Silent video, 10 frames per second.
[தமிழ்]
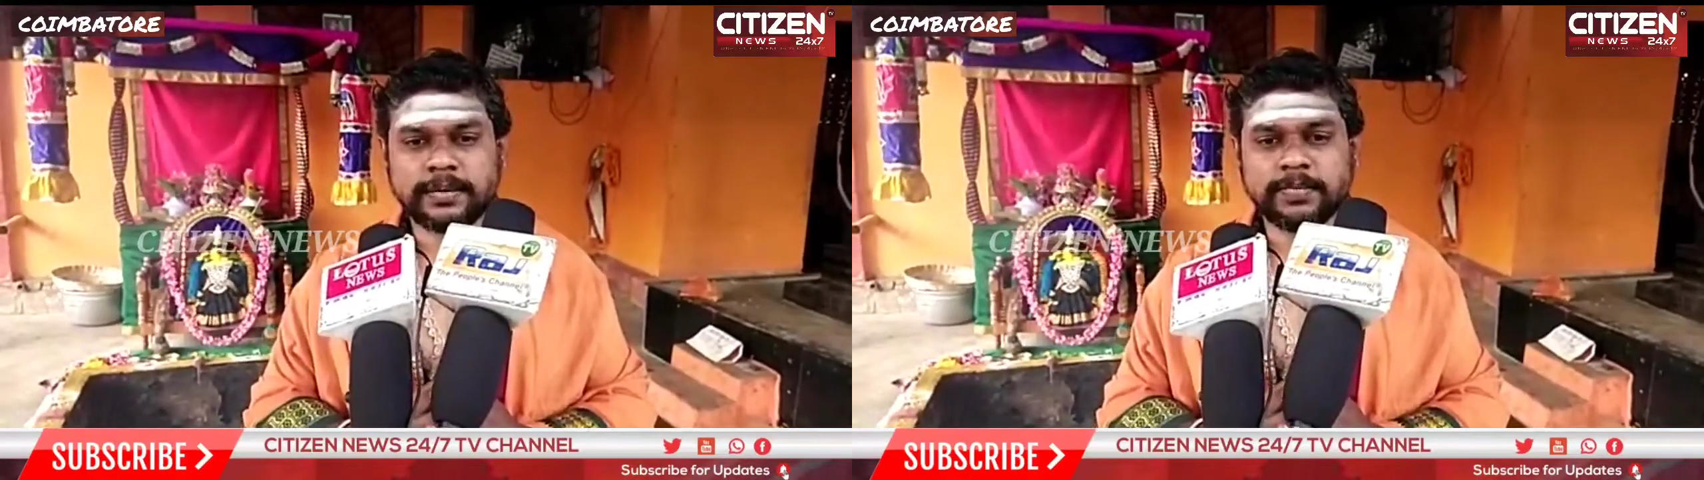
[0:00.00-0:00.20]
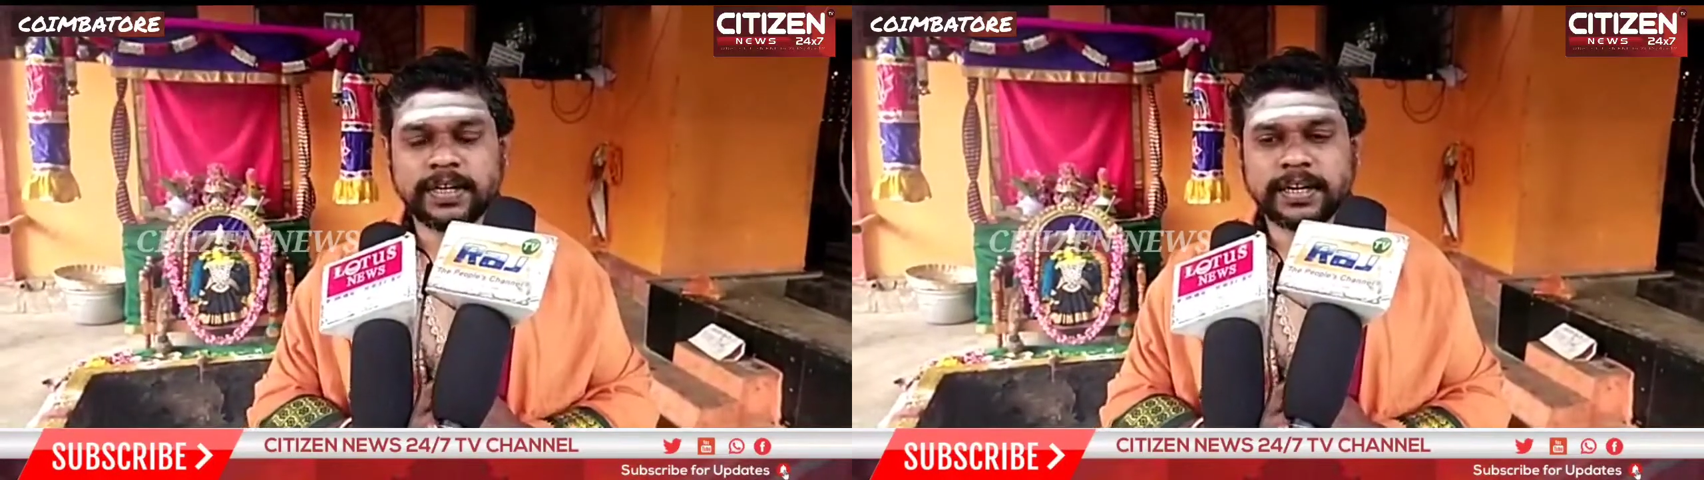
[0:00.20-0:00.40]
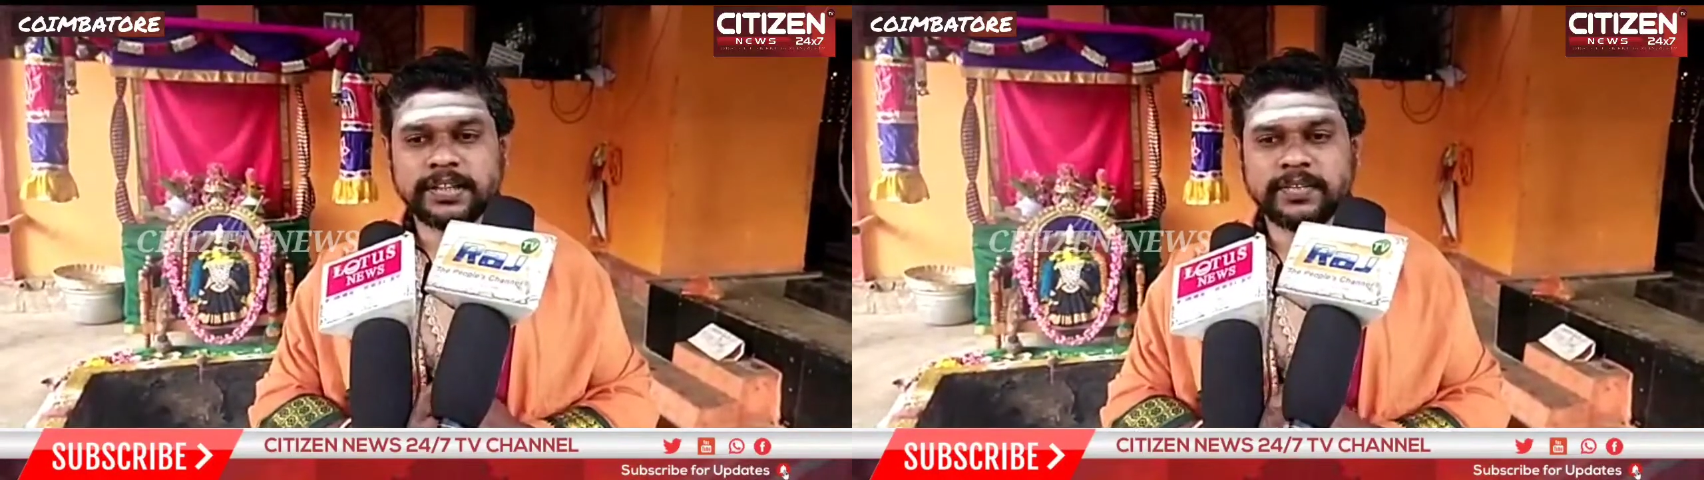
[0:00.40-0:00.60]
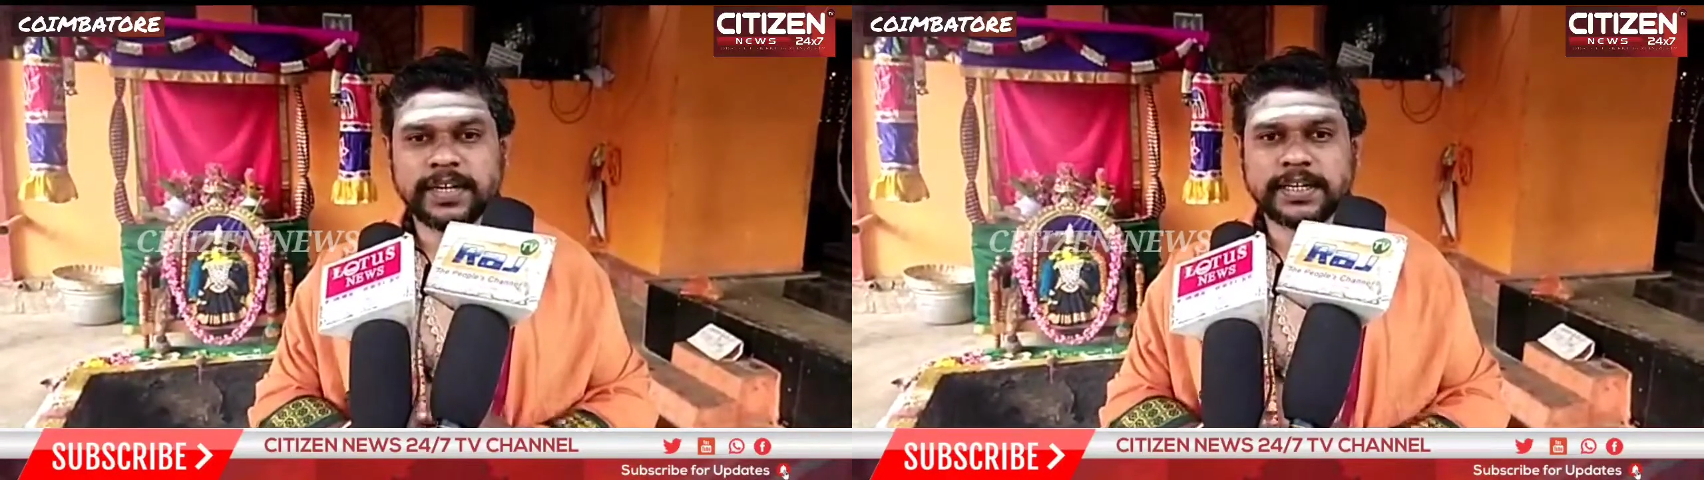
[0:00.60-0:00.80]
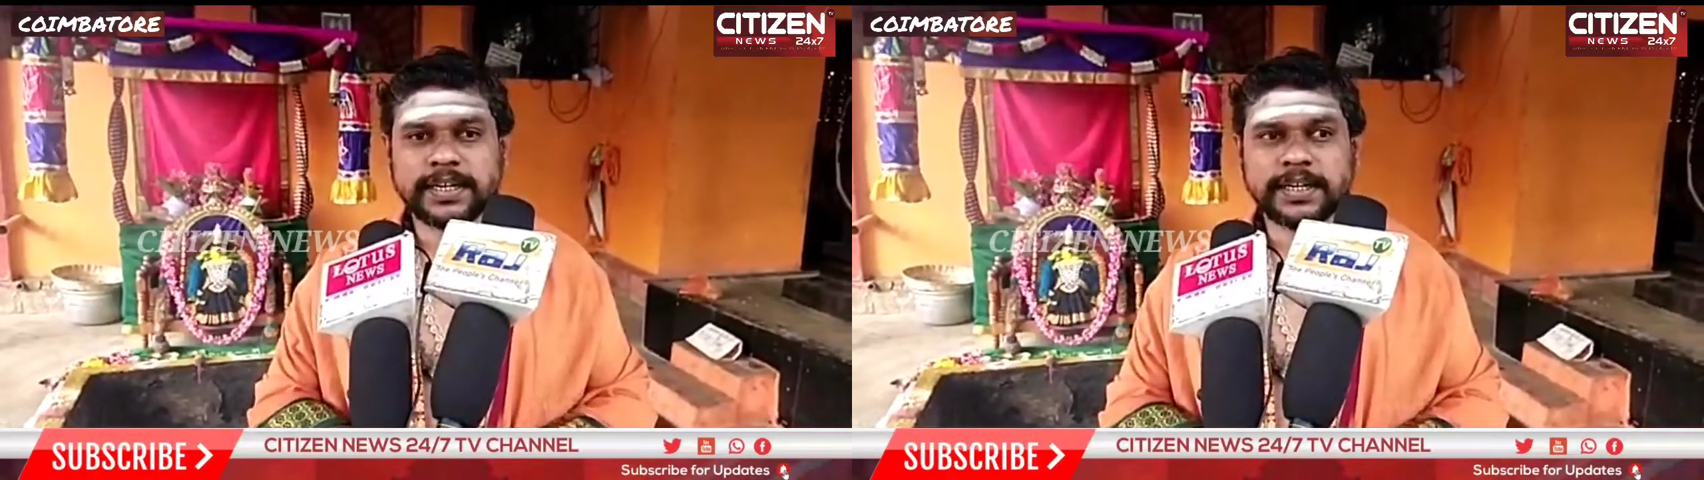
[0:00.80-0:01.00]
அன்பு கலந்த
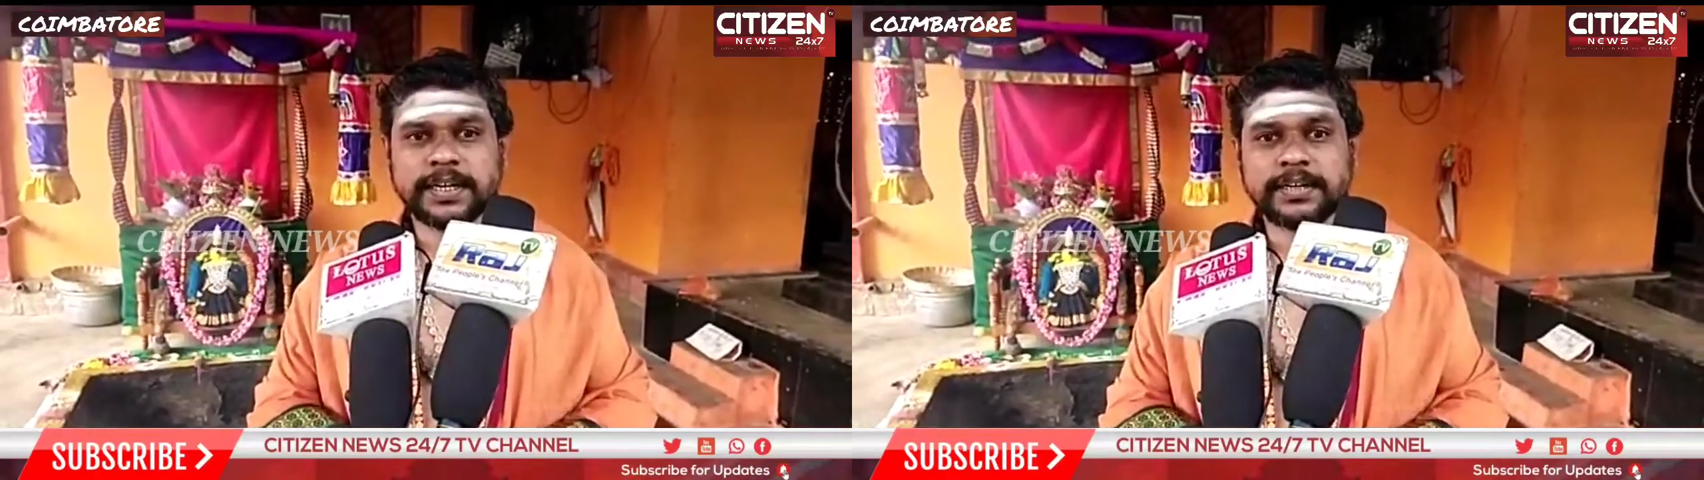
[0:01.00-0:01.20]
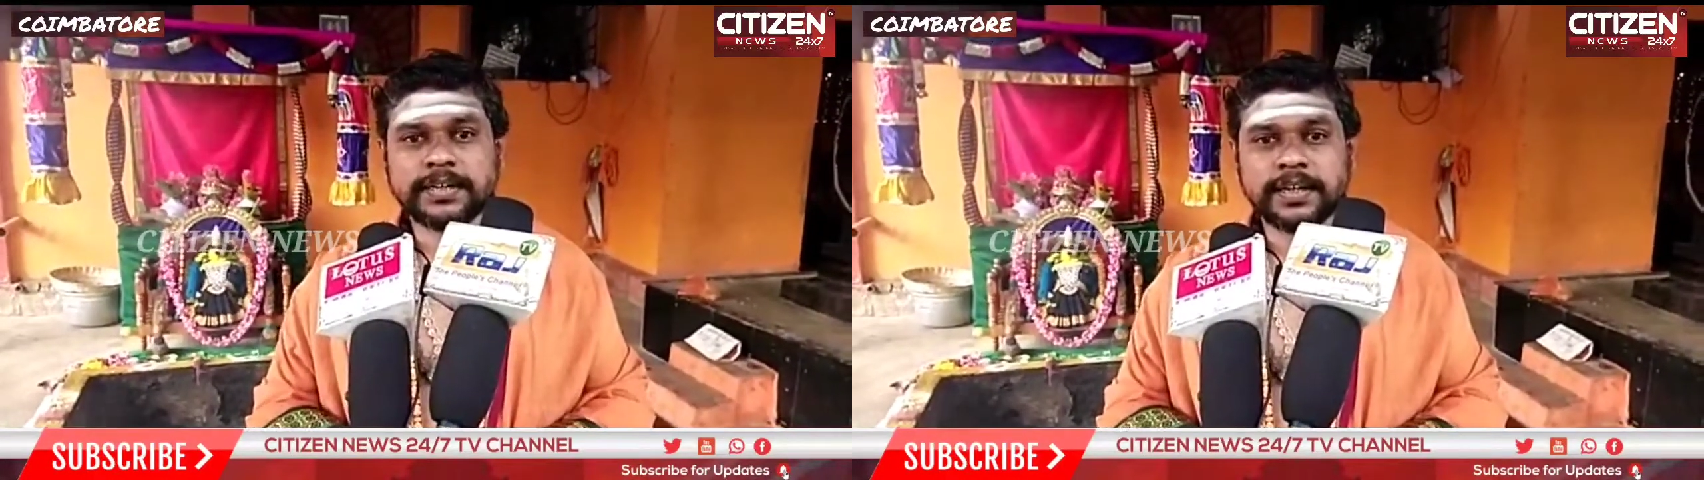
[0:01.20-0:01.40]
வணக்கங்கள்